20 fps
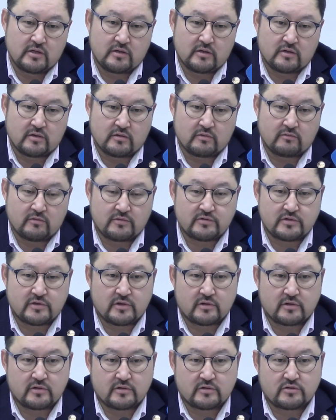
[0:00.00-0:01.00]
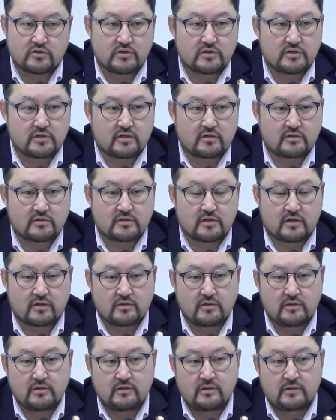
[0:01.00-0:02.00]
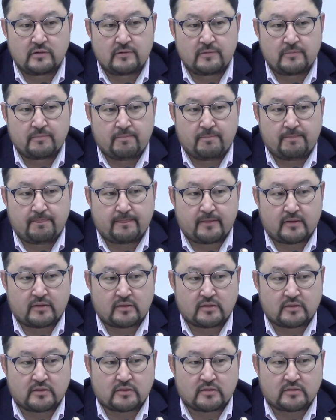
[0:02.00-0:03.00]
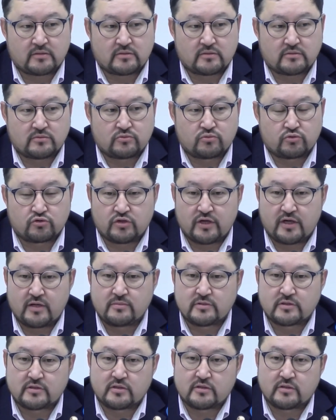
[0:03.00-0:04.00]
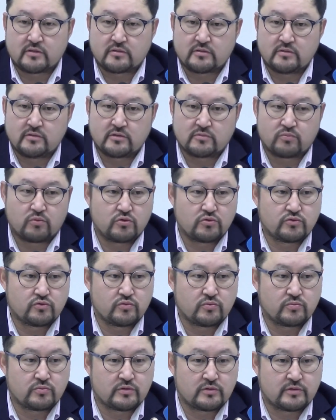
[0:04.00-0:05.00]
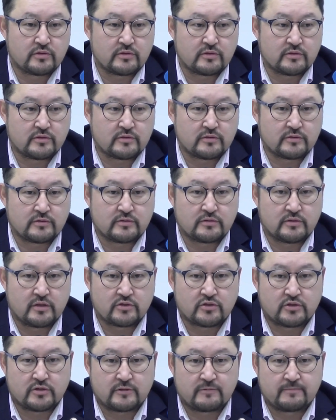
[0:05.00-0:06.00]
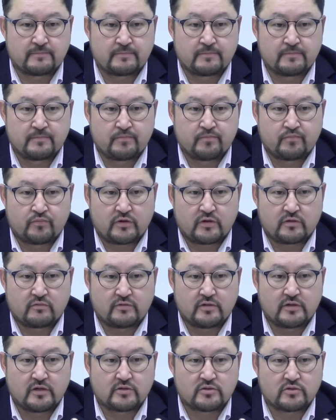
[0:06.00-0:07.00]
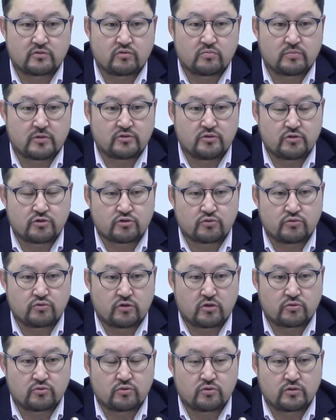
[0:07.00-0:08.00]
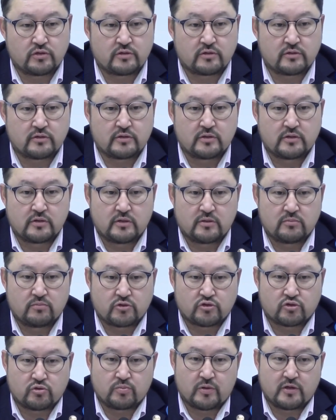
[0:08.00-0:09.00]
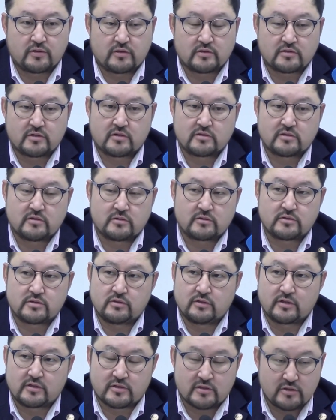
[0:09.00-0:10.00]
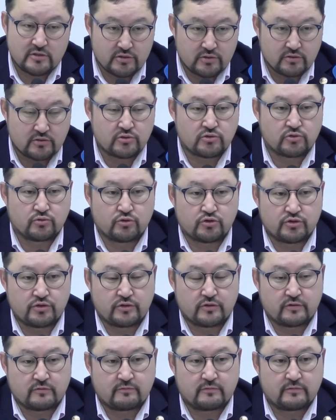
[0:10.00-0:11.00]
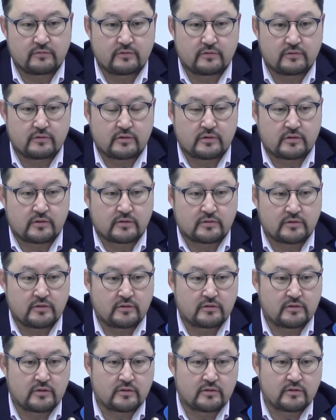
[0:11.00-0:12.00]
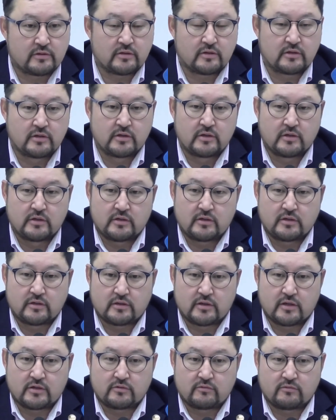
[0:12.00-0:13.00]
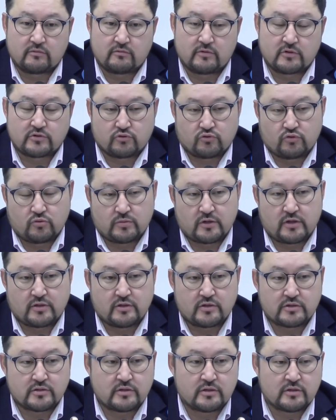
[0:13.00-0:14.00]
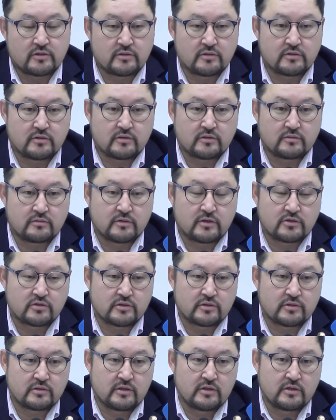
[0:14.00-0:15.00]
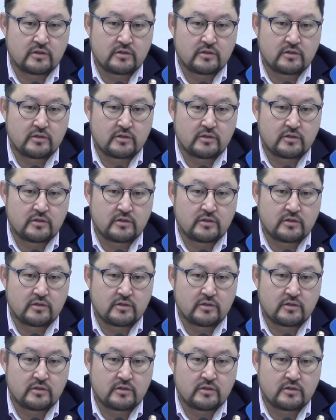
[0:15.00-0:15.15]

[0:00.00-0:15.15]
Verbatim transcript: э, во всех частях страны нуждаемся и используем наши финансовую поддержку, которая поступает из различ, различных источников. Это и на, в основном, конечно, это наши